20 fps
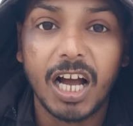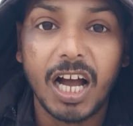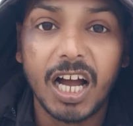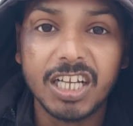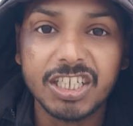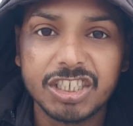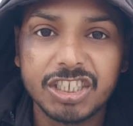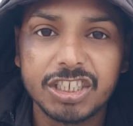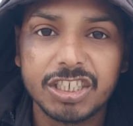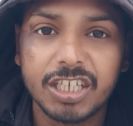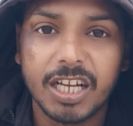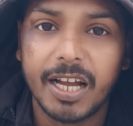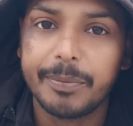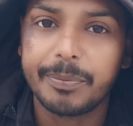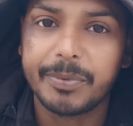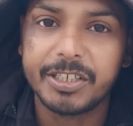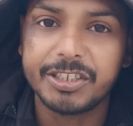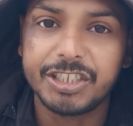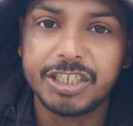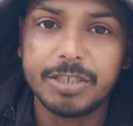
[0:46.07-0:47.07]
आशीष
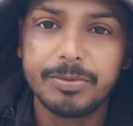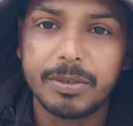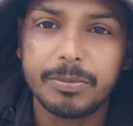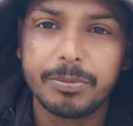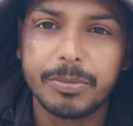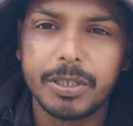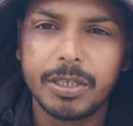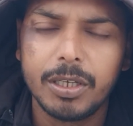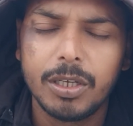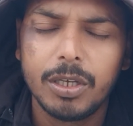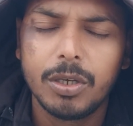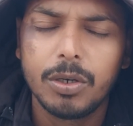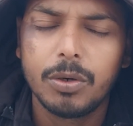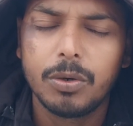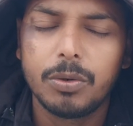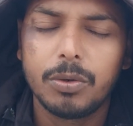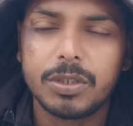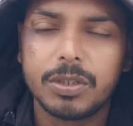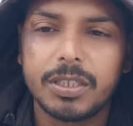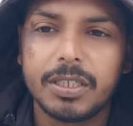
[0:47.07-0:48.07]
आपके जीवन में
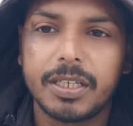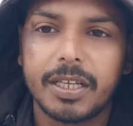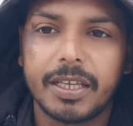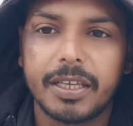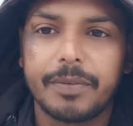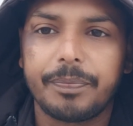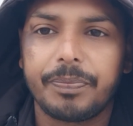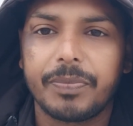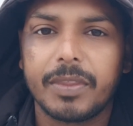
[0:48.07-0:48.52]
होती रहे